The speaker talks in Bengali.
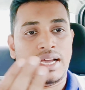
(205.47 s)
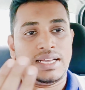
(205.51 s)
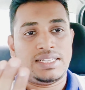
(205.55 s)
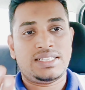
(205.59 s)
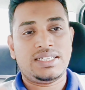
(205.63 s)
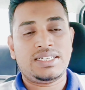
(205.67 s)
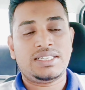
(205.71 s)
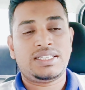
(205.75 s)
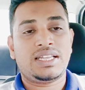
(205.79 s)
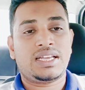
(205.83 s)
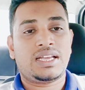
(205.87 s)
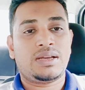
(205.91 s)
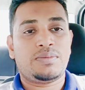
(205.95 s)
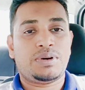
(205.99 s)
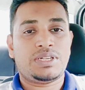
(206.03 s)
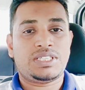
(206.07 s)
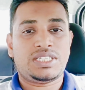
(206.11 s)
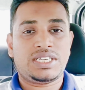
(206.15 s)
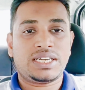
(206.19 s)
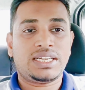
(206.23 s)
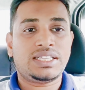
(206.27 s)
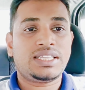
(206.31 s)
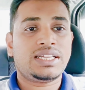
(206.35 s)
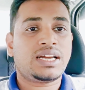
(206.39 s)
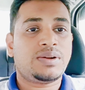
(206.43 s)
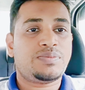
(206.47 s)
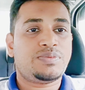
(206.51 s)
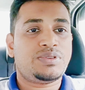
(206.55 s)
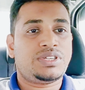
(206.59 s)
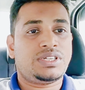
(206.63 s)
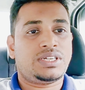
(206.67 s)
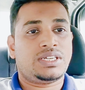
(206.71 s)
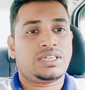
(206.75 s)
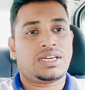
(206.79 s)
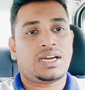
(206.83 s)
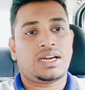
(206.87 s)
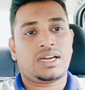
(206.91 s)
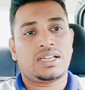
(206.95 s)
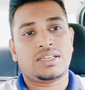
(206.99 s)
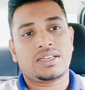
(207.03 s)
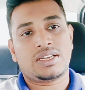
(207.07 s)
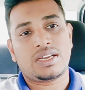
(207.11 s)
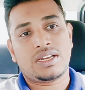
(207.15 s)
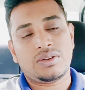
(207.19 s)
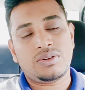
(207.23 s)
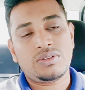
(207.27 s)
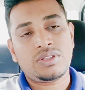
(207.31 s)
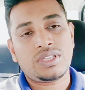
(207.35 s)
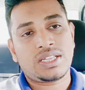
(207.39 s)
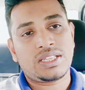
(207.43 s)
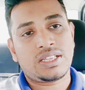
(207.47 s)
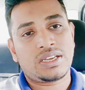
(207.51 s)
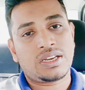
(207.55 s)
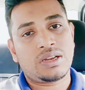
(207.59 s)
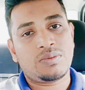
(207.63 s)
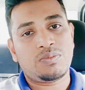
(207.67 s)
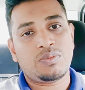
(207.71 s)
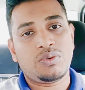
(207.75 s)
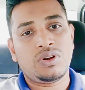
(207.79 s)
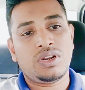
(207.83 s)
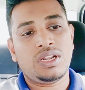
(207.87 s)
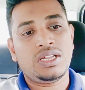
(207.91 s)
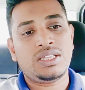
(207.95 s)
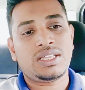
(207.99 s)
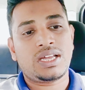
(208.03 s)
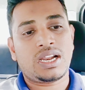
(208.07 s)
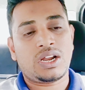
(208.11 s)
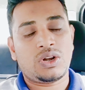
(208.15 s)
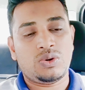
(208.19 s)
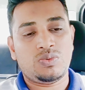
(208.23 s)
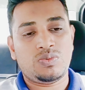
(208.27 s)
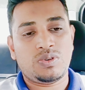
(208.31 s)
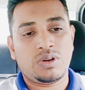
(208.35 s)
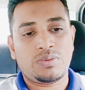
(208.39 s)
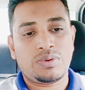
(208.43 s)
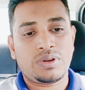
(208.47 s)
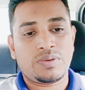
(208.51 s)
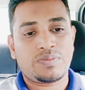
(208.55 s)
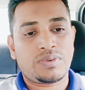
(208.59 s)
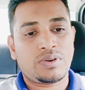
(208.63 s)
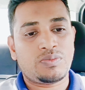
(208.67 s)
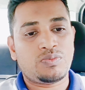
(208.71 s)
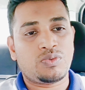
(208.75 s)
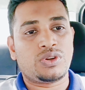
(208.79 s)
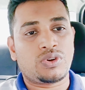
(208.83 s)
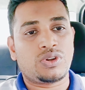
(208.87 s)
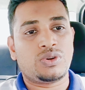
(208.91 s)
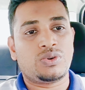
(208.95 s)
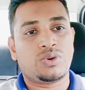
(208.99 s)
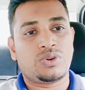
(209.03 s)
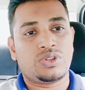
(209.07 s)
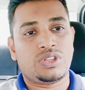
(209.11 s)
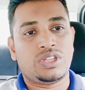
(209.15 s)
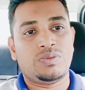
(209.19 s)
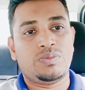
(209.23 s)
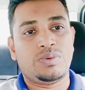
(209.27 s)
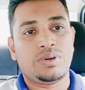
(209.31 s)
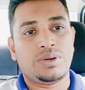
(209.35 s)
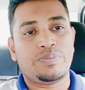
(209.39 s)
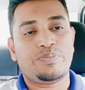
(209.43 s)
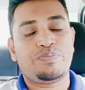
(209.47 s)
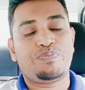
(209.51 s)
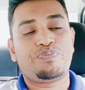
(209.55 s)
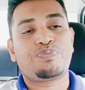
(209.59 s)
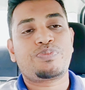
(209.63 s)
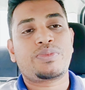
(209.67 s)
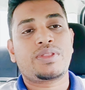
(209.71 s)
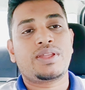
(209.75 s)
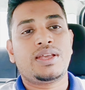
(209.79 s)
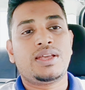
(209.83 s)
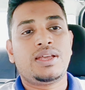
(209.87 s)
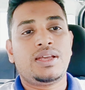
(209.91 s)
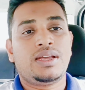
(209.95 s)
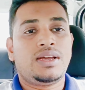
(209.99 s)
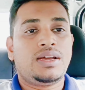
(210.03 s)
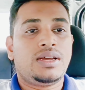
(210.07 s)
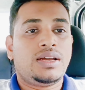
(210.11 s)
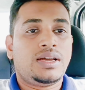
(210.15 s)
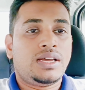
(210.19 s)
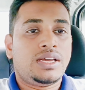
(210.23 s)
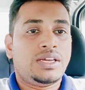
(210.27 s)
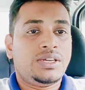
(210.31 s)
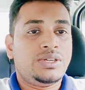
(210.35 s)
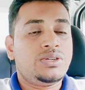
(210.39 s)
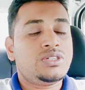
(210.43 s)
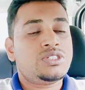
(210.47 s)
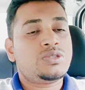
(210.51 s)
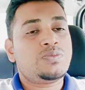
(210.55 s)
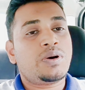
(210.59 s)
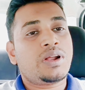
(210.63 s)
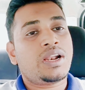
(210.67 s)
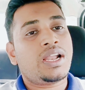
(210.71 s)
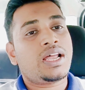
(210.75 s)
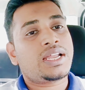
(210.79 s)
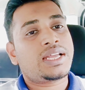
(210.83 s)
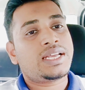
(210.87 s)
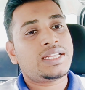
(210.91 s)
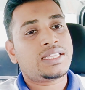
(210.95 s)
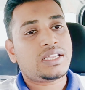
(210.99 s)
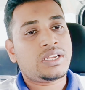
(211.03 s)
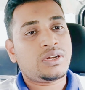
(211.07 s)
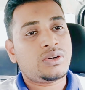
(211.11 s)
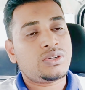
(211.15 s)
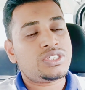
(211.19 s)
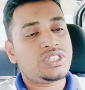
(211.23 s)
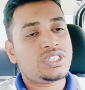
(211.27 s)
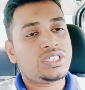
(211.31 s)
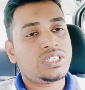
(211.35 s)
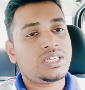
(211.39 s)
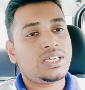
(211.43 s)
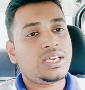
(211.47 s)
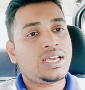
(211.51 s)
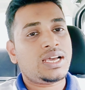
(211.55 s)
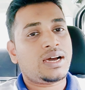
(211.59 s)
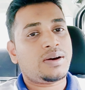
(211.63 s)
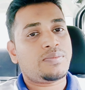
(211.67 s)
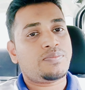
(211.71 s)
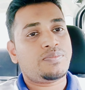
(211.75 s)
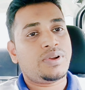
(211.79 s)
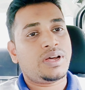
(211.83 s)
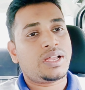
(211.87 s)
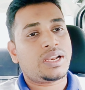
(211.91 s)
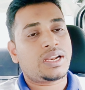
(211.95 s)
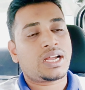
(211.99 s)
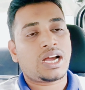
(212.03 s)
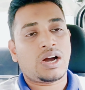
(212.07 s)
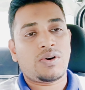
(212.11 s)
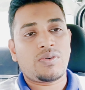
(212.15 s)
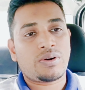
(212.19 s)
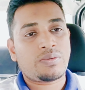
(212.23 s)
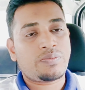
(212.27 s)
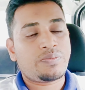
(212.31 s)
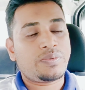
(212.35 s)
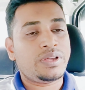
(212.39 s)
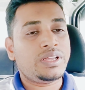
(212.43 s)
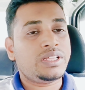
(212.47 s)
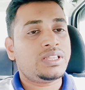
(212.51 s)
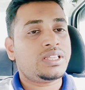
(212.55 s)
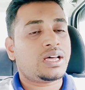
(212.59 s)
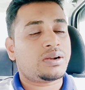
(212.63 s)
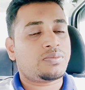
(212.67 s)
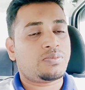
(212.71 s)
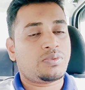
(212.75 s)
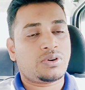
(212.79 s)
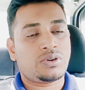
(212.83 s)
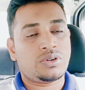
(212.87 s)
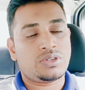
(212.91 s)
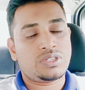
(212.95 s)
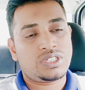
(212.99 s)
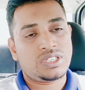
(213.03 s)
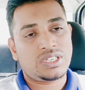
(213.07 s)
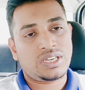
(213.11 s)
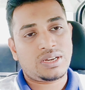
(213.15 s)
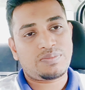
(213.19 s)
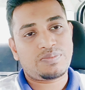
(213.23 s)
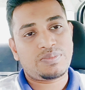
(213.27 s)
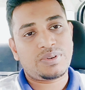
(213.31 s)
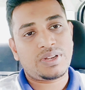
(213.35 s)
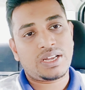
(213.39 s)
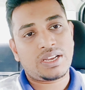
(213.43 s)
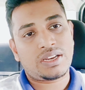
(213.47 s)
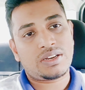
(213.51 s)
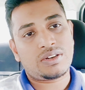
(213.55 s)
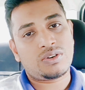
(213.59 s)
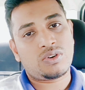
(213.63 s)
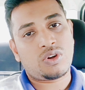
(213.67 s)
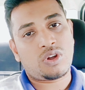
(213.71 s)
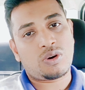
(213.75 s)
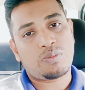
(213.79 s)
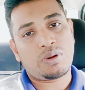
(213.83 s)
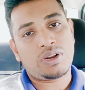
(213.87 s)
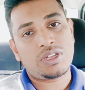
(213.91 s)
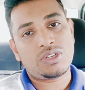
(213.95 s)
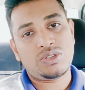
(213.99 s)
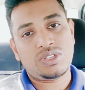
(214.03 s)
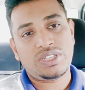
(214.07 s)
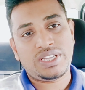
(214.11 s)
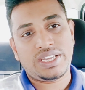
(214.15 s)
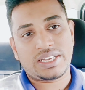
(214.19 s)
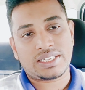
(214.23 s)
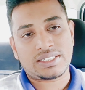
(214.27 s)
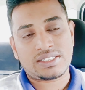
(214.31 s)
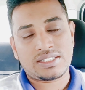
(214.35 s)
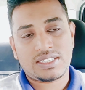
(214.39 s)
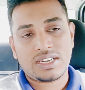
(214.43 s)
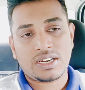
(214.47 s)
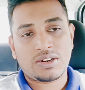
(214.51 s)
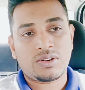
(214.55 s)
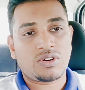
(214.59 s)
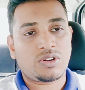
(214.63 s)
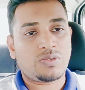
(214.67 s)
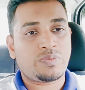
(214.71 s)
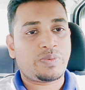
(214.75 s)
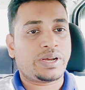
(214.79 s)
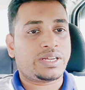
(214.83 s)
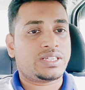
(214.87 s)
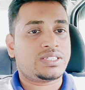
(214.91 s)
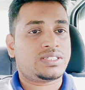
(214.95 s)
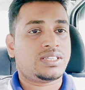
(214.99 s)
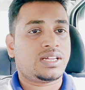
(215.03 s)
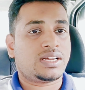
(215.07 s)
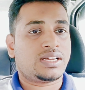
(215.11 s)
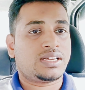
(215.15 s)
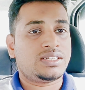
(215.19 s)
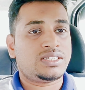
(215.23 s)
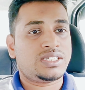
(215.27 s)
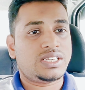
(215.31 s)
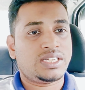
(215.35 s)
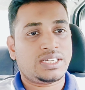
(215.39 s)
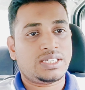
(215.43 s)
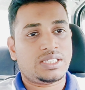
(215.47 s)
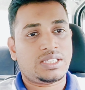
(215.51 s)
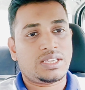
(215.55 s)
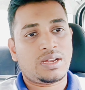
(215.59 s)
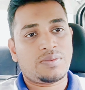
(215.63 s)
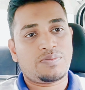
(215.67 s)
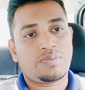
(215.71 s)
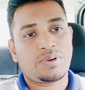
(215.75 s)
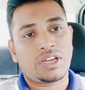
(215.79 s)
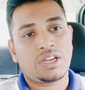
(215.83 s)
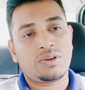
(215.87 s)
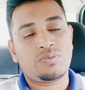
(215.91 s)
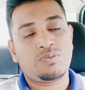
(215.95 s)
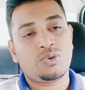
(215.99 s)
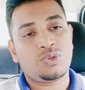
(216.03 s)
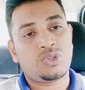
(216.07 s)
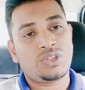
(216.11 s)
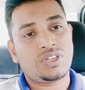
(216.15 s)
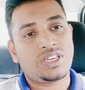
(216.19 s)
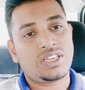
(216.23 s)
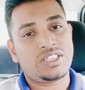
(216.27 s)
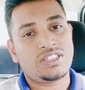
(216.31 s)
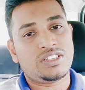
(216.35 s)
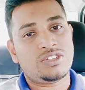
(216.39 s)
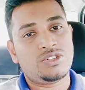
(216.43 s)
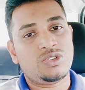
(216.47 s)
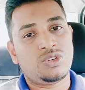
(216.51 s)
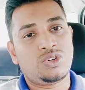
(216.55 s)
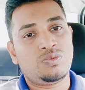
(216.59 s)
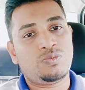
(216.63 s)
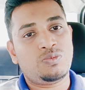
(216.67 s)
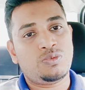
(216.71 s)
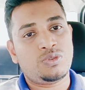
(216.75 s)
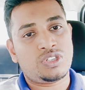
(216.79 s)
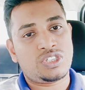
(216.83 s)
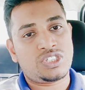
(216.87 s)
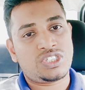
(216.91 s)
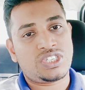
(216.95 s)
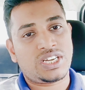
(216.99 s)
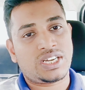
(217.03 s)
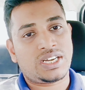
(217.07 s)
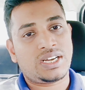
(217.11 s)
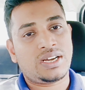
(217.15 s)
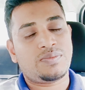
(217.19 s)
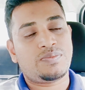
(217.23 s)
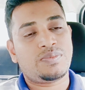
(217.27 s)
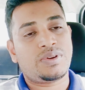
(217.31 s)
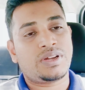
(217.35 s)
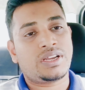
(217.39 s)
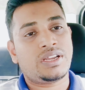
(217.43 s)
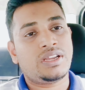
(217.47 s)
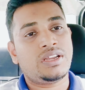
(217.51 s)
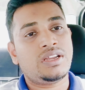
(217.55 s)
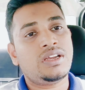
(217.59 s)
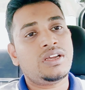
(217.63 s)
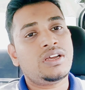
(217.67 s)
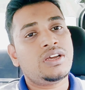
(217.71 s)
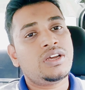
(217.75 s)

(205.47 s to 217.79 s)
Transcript: এজেন্ট থেকে বা যেখান থেকে আপনি টিকিট কাটেন কেন তাদেরকে বললে তারা ওইভাবে আপনার বুকিং করে দেবে ইউএস বাংলার ক্ষেত্রে হচ্ছে আপনার খাওয়ার ফ্রি তারপর হচ্ছে আপনার নর্মালি যদি এক্সট্রা কোনো ব্যাগেজ থাকে সেক্ষেত্রে আপনাকে প্রতি কেজির জন্য পঁচিশ টাকা আপনাকে